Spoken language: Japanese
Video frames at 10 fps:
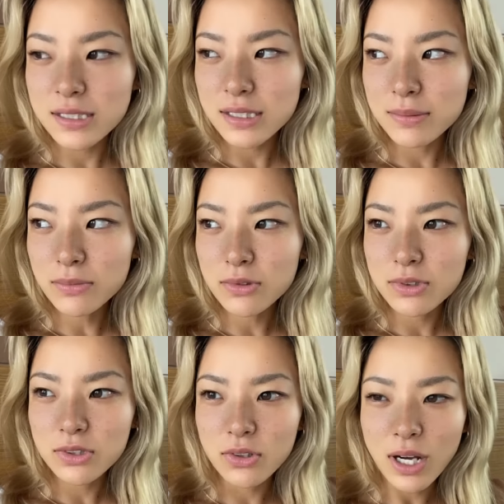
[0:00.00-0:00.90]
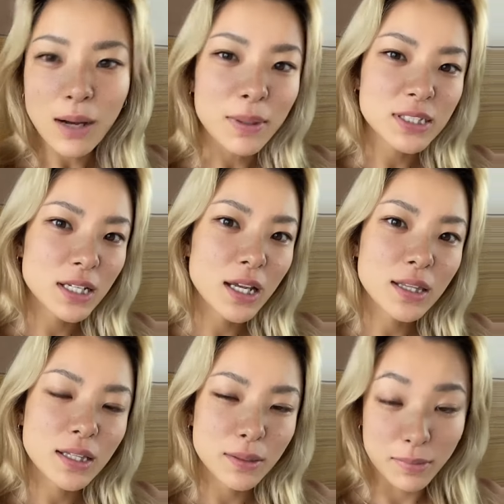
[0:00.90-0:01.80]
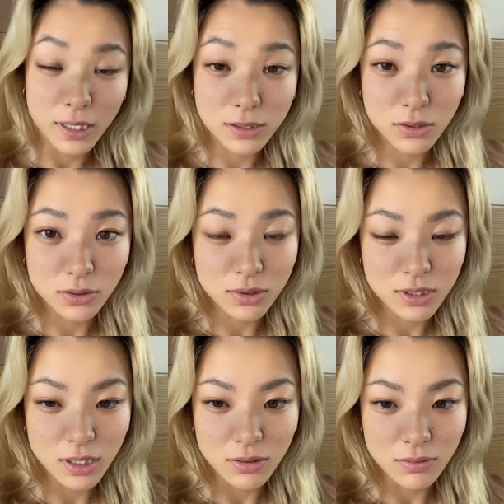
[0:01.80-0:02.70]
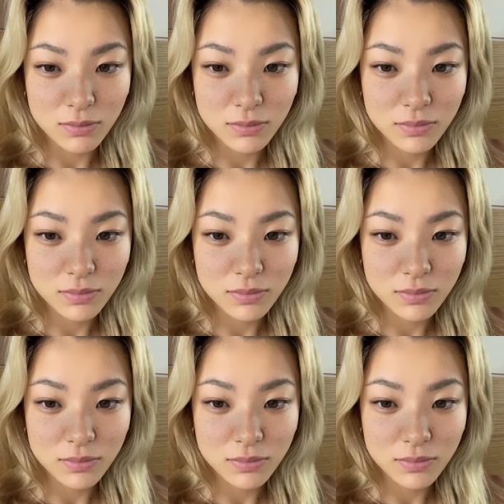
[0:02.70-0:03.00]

月もうそうかまさないって今約束したの